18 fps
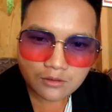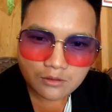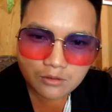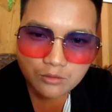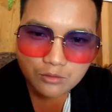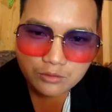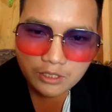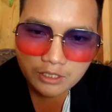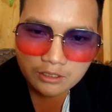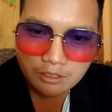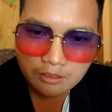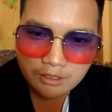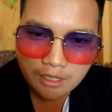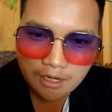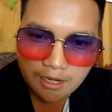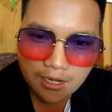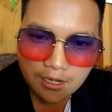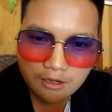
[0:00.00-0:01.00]
lúc tết chèm
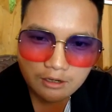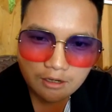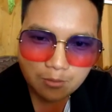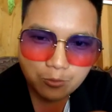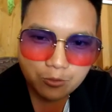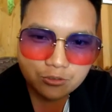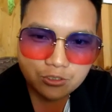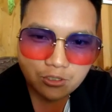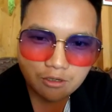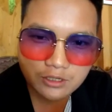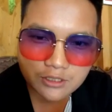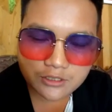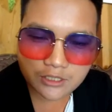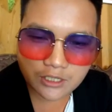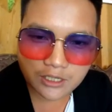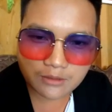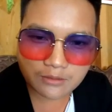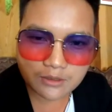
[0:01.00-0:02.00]
nhá la là lại buộc cho này
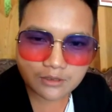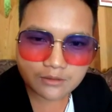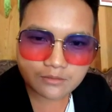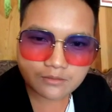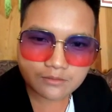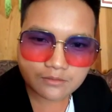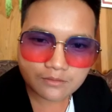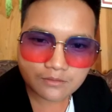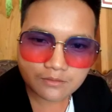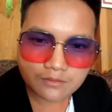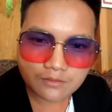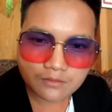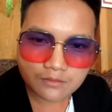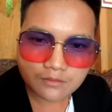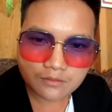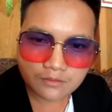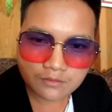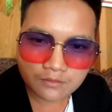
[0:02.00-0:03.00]
chè mà
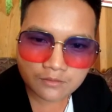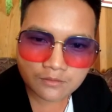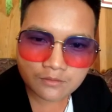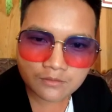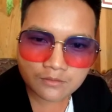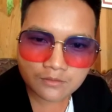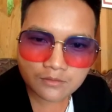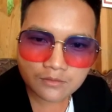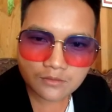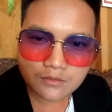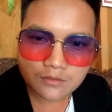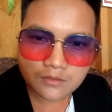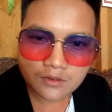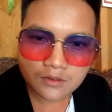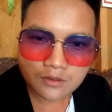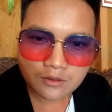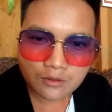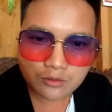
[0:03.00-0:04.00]
ừ
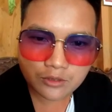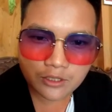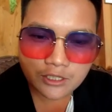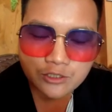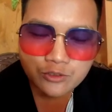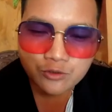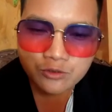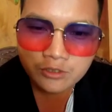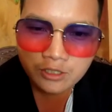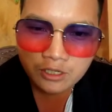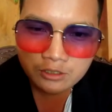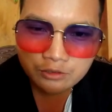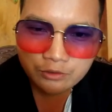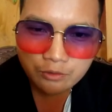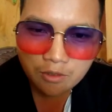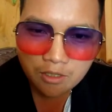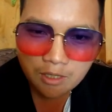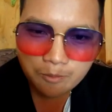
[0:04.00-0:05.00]
lúc tết chơi
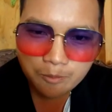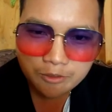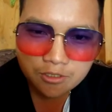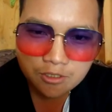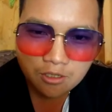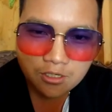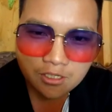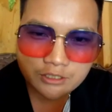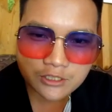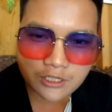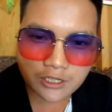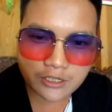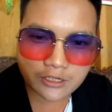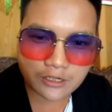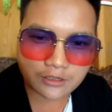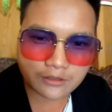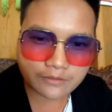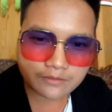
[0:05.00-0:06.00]
xúa lại buộc cho này chè
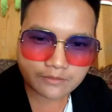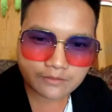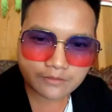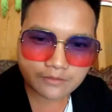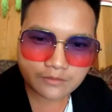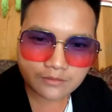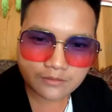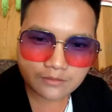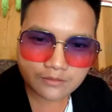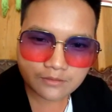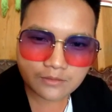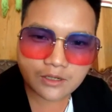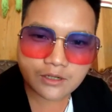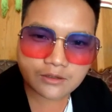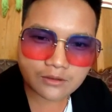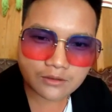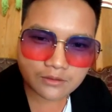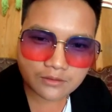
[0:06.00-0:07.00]
nè no